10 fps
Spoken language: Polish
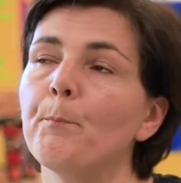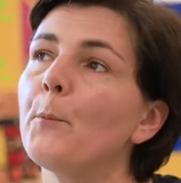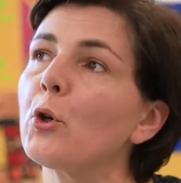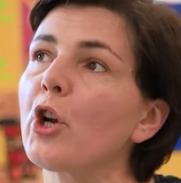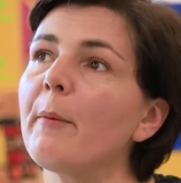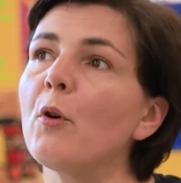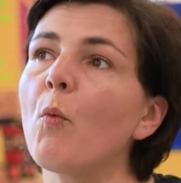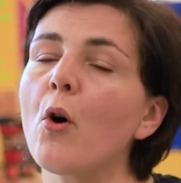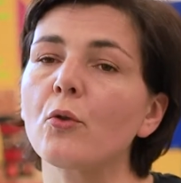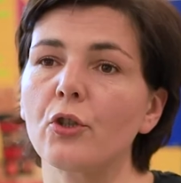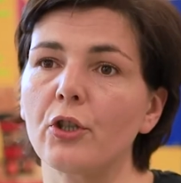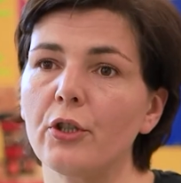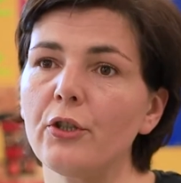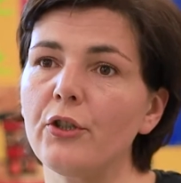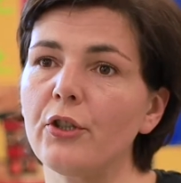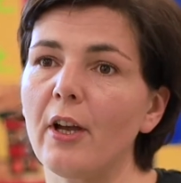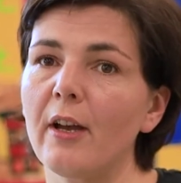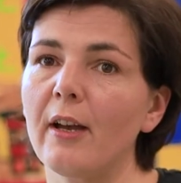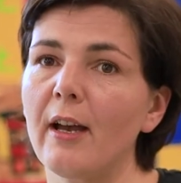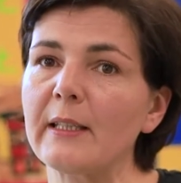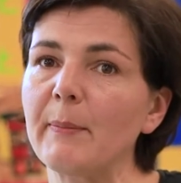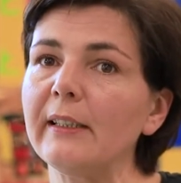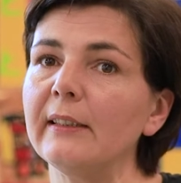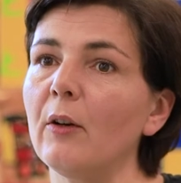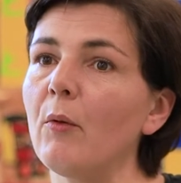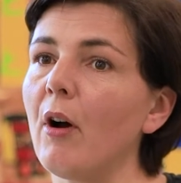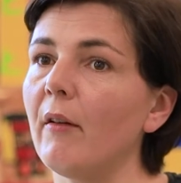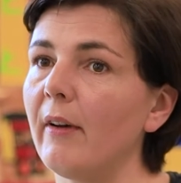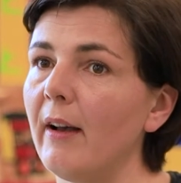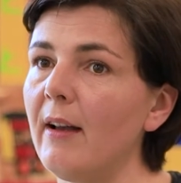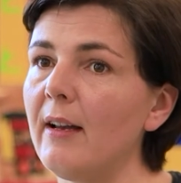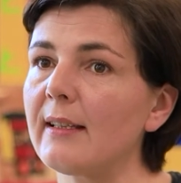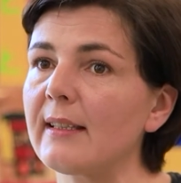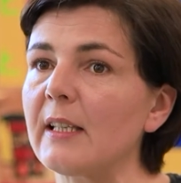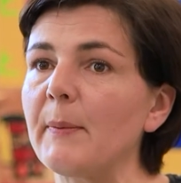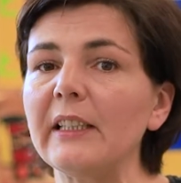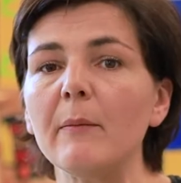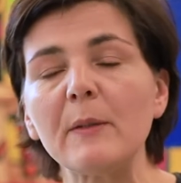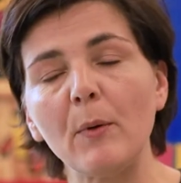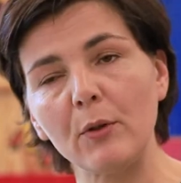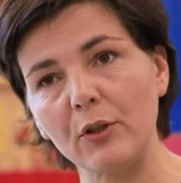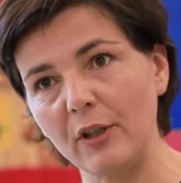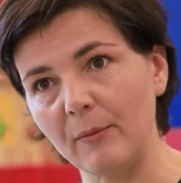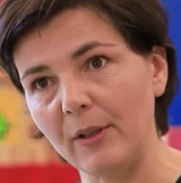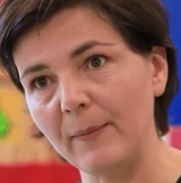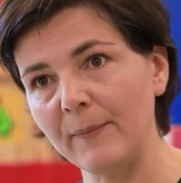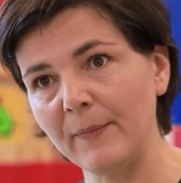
możemy łączyć aspekty naukowe z aspektami społecznymi.